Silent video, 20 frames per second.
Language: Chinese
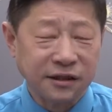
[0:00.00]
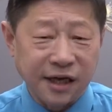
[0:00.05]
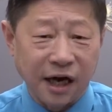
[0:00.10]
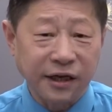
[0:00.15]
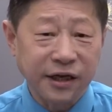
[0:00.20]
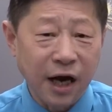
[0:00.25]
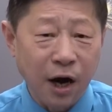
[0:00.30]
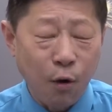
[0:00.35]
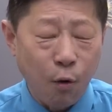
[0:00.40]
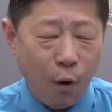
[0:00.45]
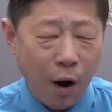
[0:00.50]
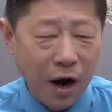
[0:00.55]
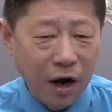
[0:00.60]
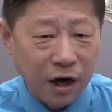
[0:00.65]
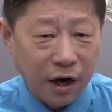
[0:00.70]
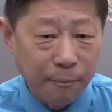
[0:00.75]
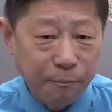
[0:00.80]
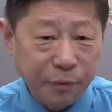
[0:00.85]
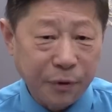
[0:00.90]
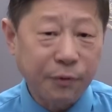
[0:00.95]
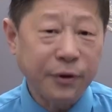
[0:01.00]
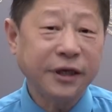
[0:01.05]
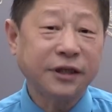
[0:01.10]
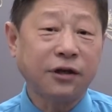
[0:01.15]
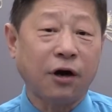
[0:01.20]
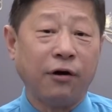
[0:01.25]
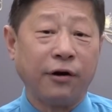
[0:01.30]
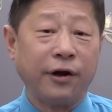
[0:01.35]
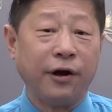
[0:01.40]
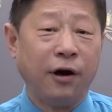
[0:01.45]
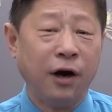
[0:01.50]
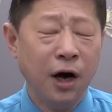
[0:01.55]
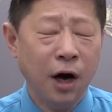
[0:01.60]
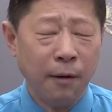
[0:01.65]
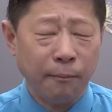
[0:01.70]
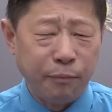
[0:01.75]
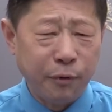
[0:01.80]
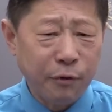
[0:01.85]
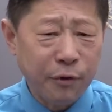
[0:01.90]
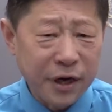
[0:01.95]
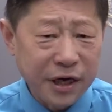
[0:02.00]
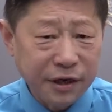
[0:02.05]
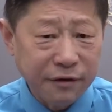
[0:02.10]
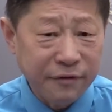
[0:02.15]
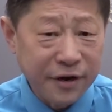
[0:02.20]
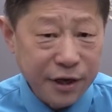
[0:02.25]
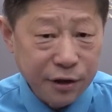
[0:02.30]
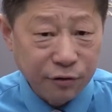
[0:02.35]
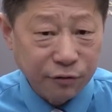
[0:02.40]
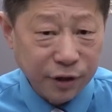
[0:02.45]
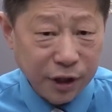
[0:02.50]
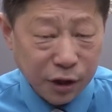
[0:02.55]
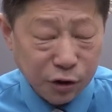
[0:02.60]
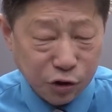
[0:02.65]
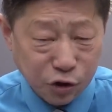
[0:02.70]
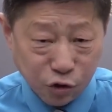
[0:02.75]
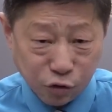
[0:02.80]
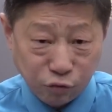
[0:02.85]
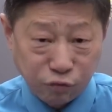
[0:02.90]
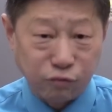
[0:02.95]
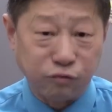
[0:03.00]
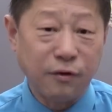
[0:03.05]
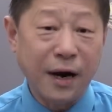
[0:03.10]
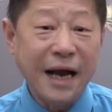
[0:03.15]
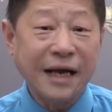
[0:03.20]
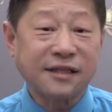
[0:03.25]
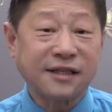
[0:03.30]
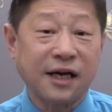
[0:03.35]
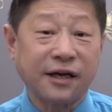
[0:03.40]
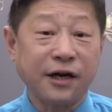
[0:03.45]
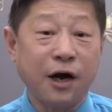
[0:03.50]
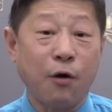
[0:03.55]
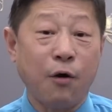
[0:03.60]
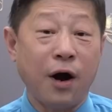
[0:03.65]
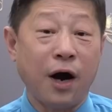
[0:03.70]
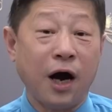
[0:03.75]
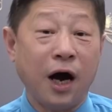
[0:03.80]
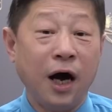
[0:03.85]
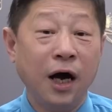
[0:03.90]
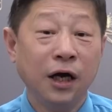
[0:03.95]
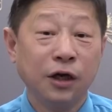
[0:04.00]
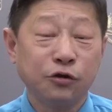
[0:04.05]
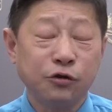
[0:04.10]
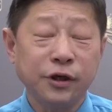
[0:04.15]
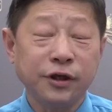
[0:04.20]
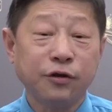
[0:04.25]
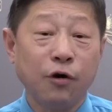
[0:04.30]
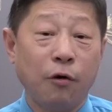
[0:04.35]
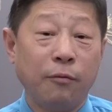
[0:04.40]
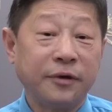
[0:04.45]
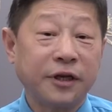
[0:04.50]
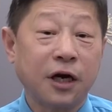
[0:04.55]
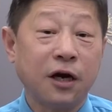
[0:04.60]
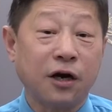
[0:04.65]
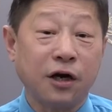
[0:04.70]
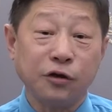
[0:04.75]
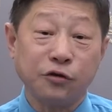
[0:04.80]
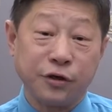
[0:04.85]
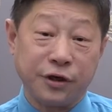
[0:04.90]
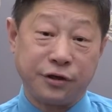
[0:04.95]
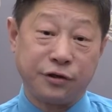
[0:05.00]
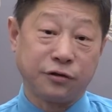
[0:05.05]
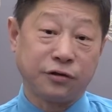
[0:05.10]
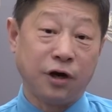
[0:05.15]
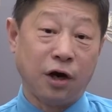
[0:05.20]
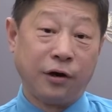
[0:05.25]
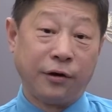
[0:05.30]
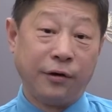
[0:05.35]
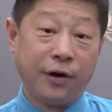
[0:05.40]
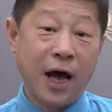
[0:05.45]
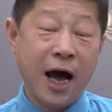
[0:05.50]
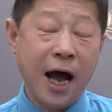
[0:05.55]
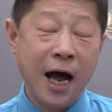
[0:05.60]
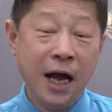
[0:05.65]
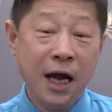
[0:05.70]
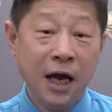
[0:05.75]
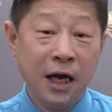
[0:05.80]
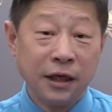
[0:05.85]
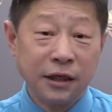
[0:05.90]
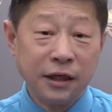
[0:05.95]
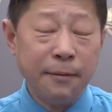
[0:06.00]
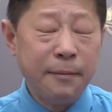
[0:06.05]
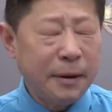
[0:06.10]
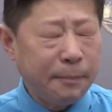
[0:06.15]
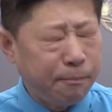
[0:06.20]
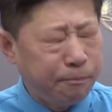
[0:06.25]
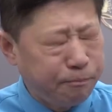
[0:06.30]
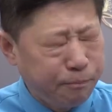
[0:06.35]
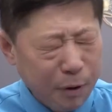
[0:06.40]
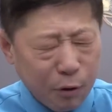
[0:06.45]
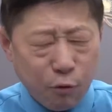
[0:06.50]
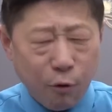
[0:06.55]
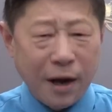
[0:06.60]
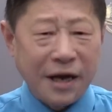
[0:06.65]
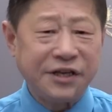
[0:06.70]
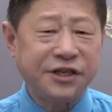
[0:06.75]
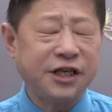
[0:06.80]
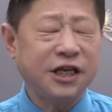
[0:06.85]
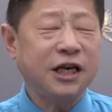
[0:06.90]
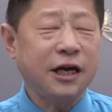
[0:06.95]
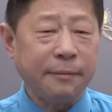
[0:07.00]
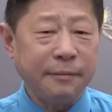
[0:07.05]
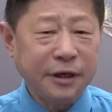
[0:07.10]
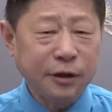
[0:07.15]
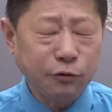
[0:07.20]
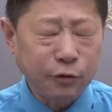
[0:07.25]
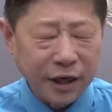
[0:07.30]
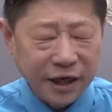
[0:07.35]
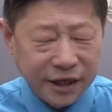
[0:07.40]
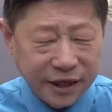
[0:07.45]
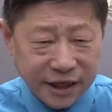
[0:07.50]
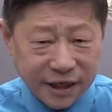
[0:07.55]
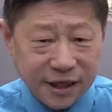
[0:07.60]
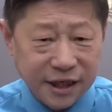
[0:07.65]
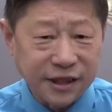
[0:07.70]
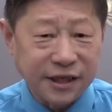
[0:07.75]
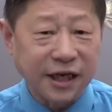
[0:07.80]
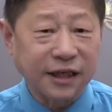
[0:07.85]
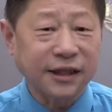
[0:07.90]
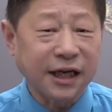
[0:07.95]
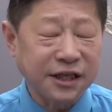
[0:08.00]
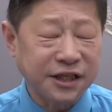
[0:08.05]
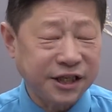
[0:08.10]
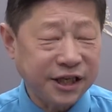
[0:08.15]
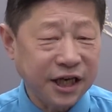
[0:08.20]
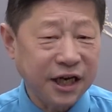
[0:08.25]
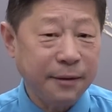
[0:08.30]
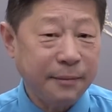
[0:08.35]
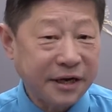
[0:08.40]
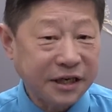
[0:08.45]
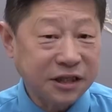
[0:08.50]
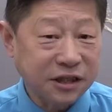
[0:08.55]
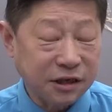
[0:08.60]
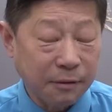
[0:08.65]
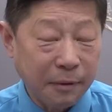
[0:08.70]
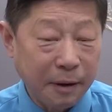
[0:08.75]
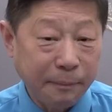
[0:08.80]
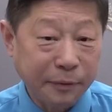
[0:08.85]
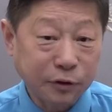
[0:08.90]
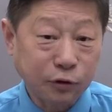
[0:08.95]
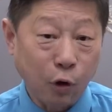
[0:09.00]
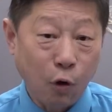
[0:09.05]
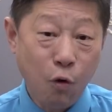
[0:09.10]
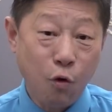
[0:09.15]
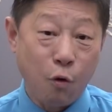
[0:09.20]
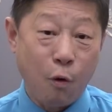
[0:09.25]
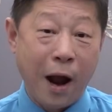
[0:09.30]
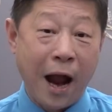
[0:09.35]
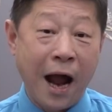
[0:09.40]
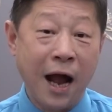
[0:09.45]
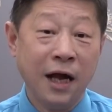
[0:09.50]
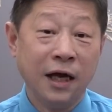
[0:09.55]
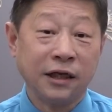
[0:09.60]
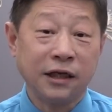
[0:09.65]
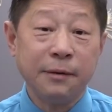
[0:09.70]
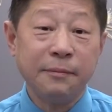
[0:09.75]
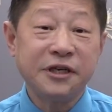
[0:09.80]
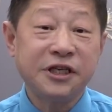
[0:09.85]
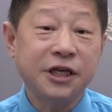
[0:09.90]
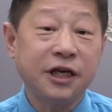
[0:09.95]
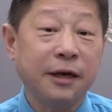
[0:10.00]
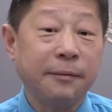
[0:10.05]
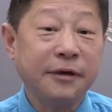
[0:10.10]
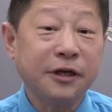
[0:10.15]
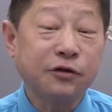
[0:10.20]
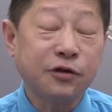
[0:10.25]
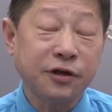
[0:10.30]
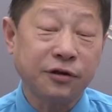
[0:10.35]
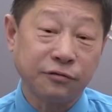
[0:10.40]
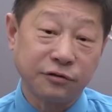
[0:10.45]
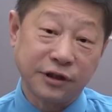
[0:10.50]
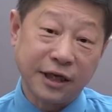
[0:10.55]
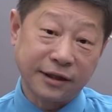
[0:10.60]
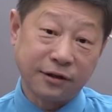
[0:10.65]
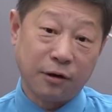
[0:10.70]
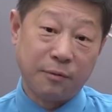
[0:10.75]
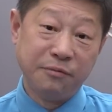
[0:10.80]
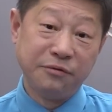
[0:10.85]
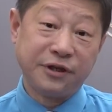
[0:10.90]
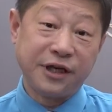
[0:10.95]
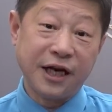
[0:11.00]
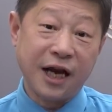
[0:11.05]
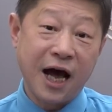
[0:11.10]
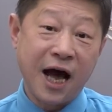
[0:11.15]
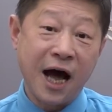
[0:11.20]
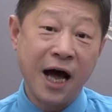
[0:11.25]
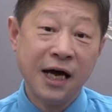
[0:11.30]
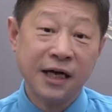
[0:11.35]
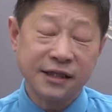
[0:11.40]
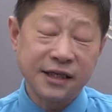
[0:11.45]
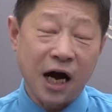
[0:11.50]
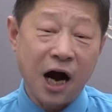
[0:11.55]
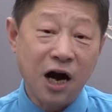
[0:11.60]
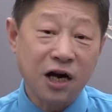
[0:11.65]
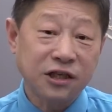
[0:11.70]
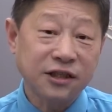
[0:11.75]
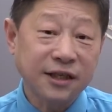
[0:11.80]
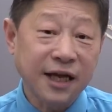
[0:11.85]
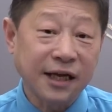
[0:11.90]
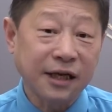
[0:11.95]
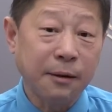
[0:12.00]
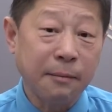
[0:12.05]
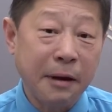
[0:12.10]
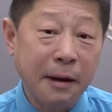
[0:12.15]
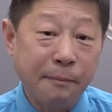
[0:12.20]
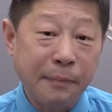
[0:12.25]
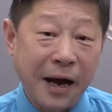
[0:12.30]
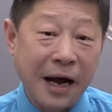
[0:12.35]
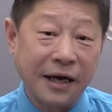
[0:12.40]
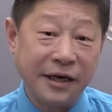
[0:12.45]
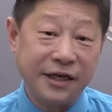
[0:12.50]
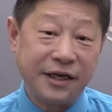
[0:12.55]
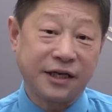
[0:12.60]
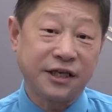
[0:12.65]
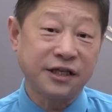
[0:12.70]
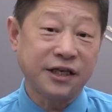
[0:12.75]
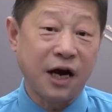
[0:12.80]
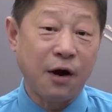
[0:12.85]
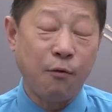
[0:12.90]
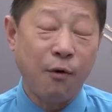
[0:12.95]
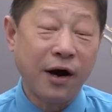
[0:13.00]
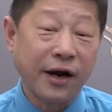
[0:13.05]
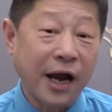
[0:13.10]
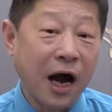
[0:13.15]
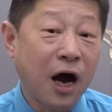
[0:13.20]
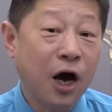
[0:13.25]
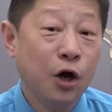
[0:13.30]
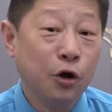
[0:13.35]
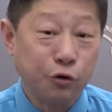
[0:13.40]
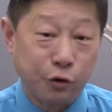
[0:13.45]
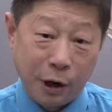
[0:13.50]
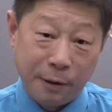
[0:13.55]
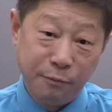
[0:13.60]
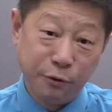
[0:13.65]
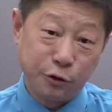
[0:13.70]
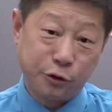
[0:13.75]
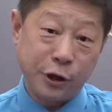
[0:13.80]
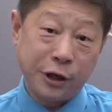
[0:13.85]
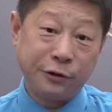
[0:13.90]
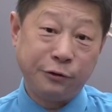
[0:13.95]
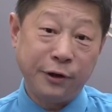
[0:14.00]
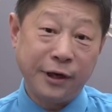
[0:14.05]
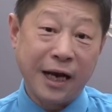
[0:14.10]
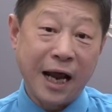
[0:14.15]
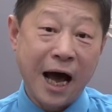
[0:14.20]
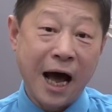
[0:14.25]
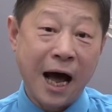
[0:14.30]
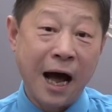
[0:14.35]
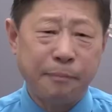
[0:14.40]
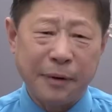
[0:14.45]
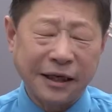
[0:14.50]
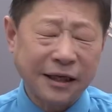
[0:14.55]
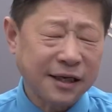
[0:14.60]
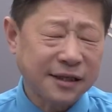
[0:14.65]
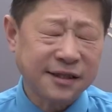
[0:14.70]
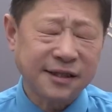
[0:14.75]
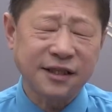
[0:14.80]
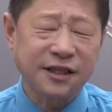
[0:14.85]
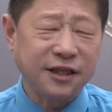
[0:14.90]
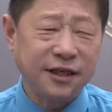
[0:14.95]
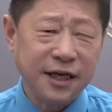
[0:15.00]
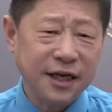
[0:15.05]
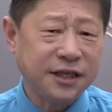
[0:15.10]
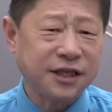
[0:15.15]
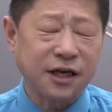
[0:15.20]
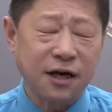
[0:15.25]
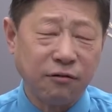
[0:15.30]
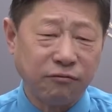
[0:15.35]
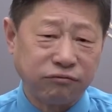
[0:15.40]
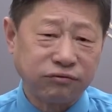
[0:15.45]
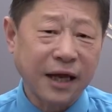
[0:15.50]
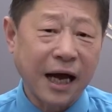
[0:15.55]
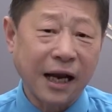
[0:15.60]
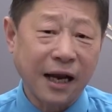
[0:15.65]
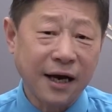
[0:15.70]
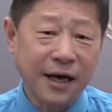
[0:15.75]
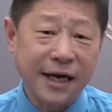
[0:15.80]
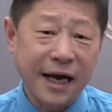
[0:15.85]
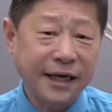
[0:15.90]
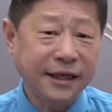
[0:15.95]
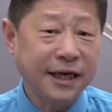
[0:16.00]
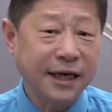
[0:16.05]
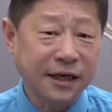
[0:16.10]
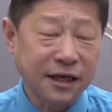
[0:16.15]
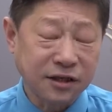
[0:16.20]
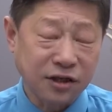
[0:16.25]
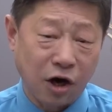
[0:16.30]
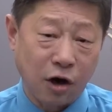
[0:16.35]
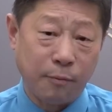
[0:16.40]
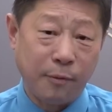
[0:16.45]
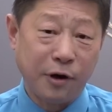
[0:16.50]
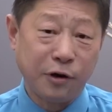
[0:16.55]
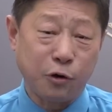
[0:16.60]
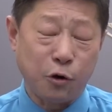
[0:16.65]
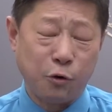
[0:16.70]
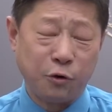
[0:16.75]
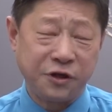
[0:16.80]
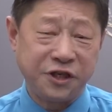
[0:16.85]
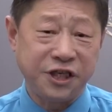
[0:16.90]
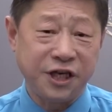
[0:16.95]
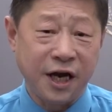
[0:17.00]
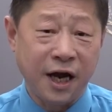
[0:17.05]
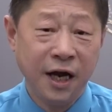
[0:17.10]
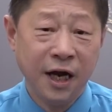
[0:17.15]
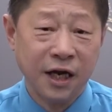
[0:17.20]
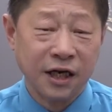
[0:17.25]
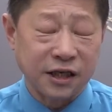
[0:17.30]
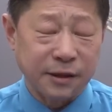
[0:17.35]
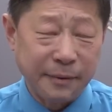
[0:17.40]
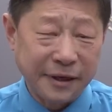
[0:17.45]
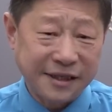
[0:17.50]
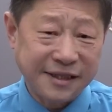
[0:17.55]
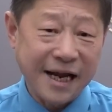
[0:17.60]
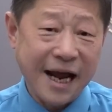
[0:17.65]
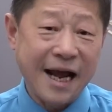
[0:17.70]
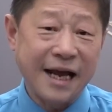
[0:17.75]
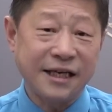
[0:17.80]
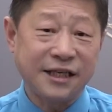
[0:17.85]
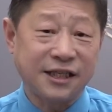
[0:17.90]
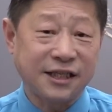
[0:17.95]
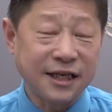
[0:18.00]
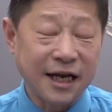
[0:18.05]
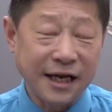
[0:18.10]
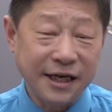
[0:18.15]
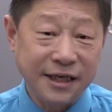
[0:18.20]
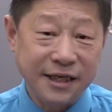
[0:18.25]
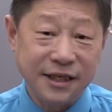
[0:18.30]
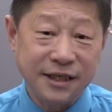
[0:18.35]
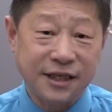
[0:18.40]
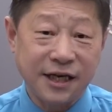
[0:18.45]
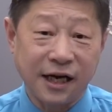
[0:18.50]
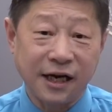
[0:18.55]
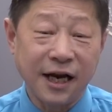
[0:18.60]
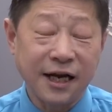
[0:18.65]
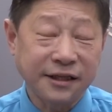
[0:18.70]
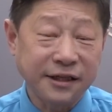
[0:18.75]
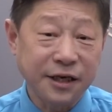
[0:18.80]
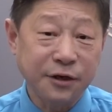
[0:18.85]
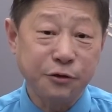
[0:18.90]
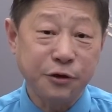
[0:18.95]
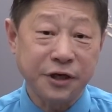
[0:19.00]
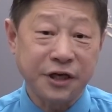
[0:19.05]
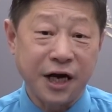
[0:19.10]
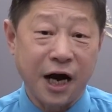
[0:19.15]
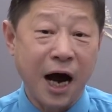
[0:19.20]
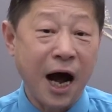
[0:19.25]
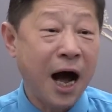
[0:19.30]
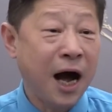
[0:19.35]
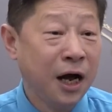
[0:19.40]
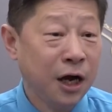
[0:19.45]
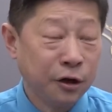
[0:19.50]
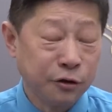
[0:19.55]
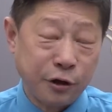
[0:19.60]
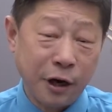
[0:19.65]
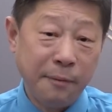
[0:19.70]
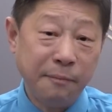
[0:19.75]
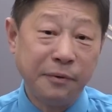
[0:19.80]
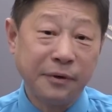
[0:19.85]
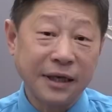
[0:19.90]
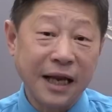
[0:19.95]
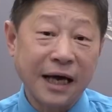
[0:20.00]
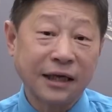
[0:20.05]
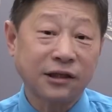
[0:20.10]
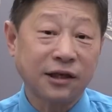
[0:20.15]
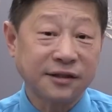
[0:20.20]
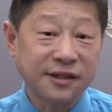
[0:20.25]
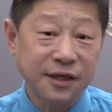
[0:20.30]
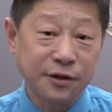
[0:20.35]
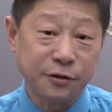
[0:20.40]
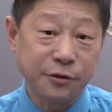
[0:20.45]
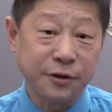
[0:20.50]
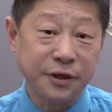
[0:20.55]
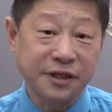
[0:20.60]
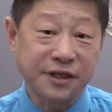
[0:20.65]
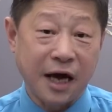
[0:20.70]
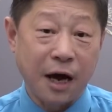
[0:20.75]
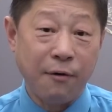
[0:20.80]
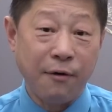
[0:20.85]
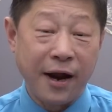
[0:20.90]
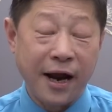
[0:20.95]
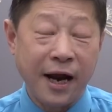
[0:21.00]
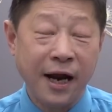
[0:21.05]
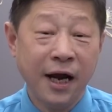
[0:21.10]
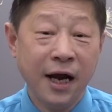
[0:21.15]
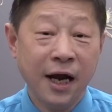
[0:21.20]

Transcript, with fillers: 长江黄河不会倒流，不会因为有人阻碍长江黄河，最终我们这个河水就倒流了。那么不管习近平对李克强他心里面是怎么不痛快，那么习近平最终达到目的了，在二十大上面把李克强、汪洋全部劝退啦，把他自己那几个武大郎开店的草包伙计，什么蔡奇啦、李强啦、丁薛祥啊，全部拉到政治局常委，